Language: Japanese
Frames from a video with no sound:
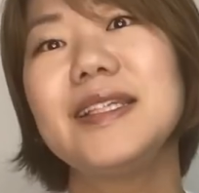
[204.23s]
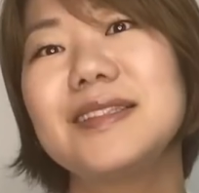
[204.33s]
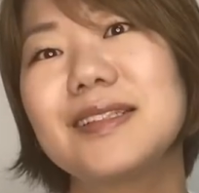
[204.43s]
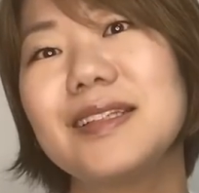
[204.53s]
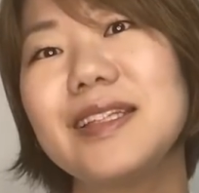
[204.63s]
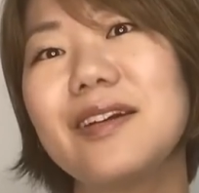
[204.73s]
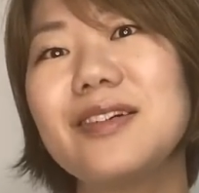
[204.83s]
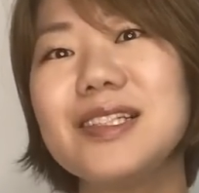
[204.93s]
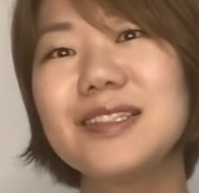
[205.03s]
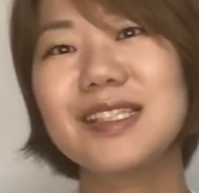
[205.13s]
はい、続いて
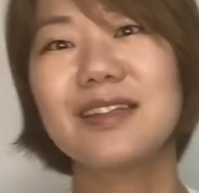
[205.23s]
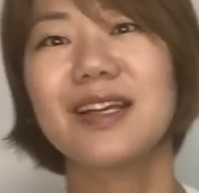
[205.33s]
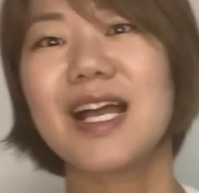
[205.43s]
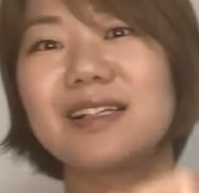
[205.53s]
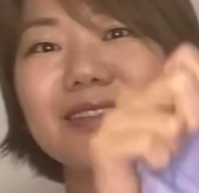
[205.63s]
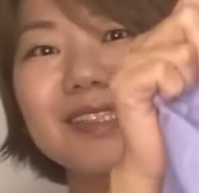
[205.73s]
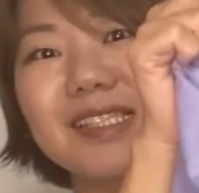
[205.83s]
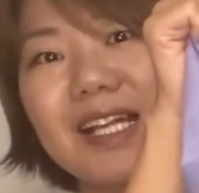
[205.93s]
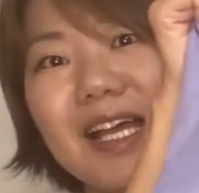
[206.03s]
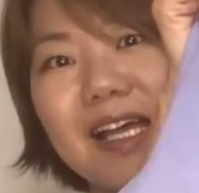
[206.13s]
購入したのがこ
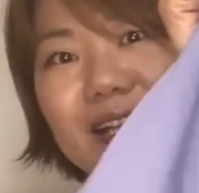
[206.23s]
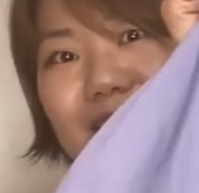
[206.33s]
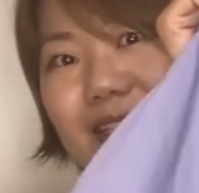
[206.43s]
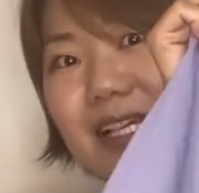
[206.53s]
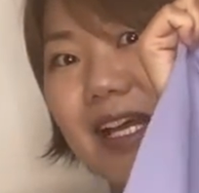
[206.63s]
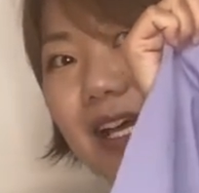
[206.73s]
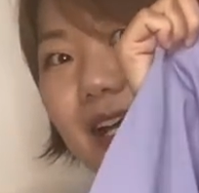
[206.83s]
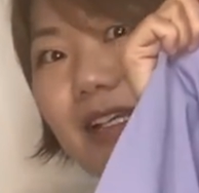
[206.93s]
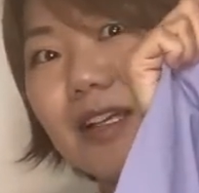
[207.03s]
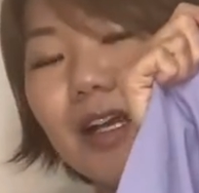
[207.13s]
ちら、じゃ
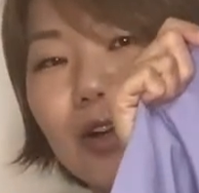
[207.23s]
じゃーん。